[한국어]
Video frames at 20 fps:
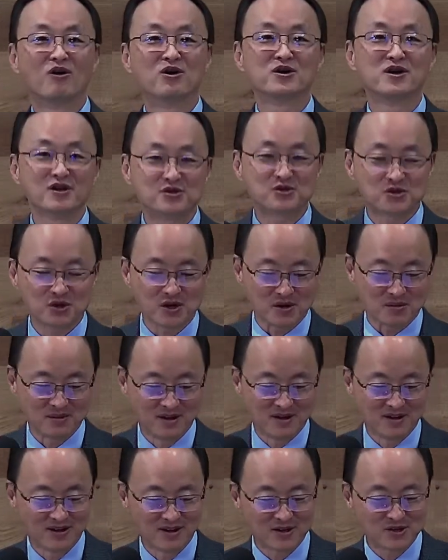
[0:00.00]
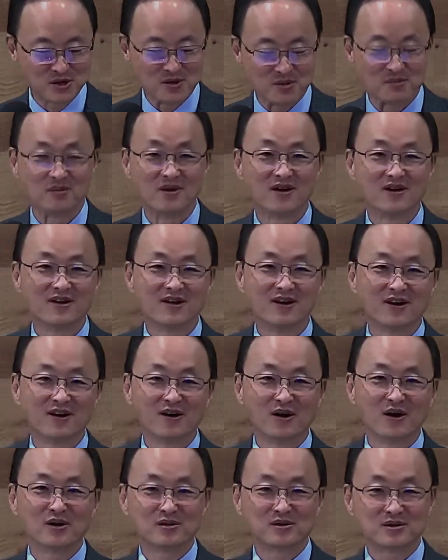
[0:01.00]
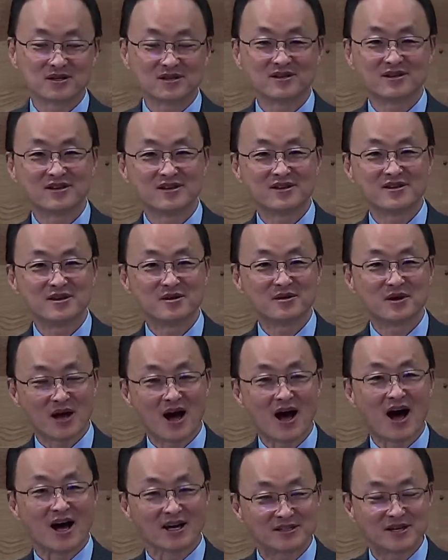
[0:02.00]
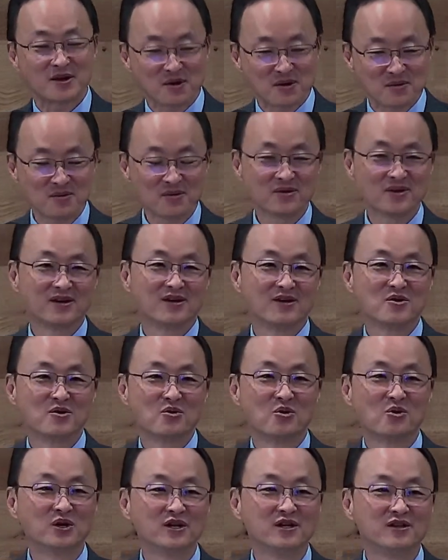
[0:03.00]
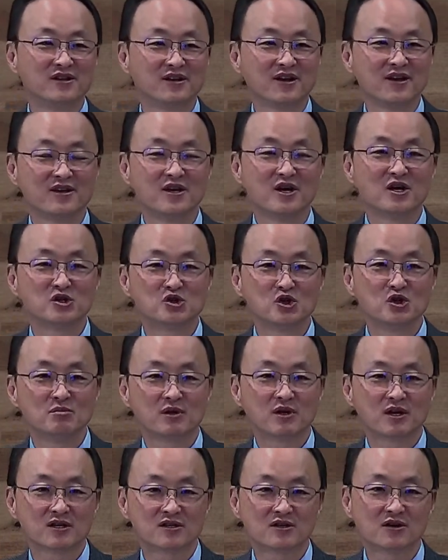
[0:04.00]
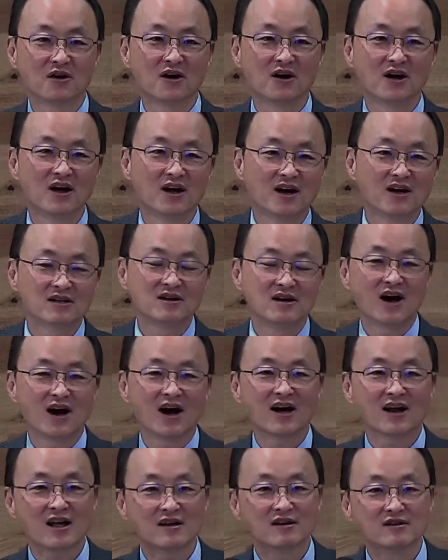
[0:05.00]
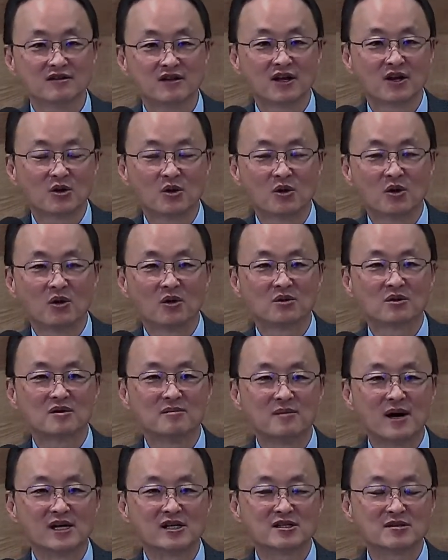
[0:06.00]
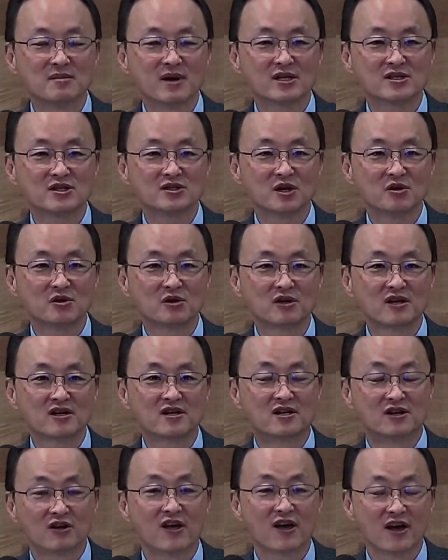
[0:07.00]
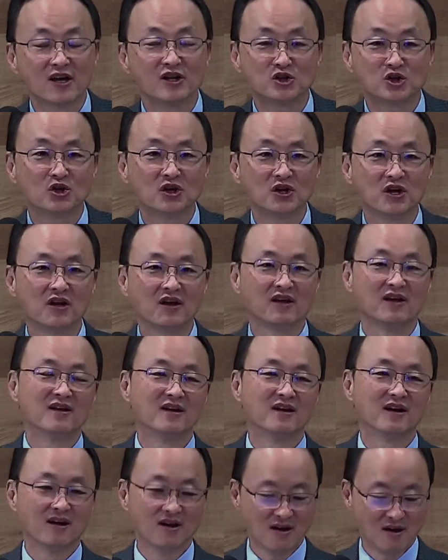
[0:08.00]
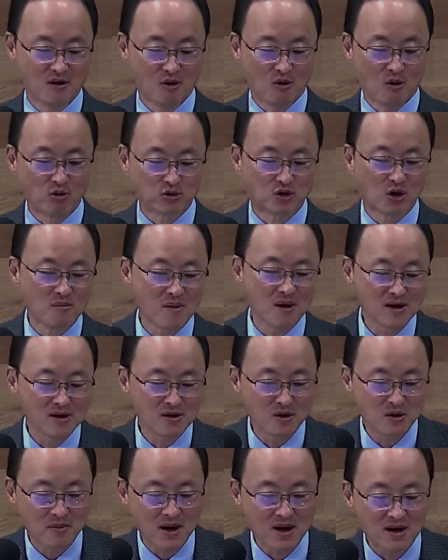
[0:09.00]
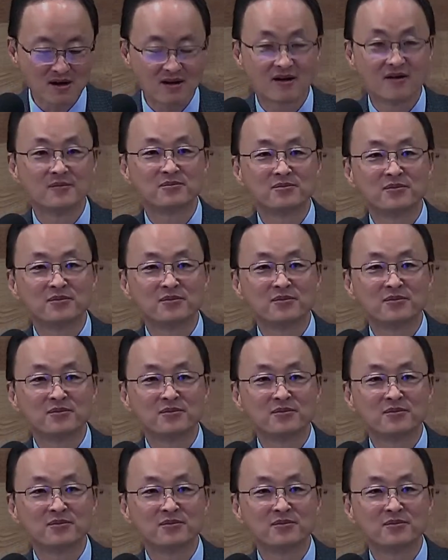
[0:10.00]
예수님, 예수님, 아세요? 우리들이 예수님께서 그 하라는 대로 그 말씀하신 대로 그렇게 했더니 어, 정말로 막